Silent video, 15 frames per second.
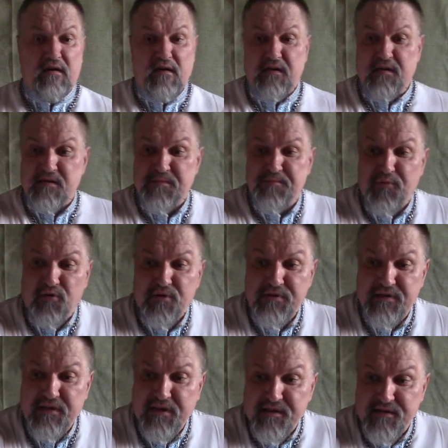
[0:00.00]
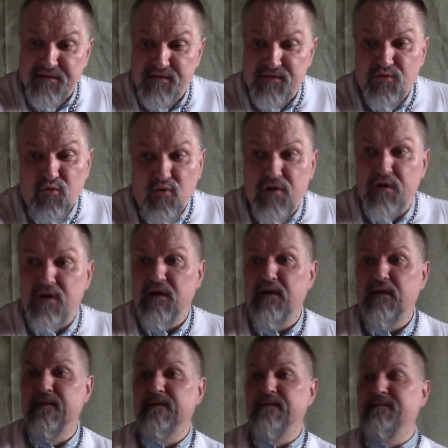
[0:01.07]
Господь есть Дух,
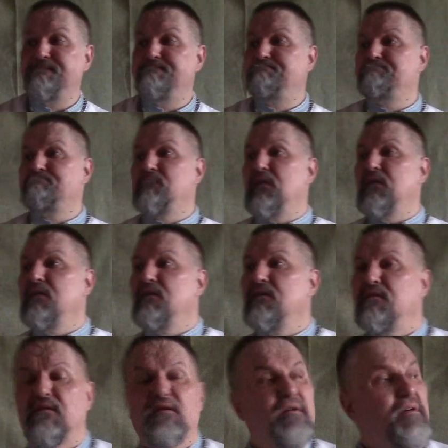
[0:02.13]
и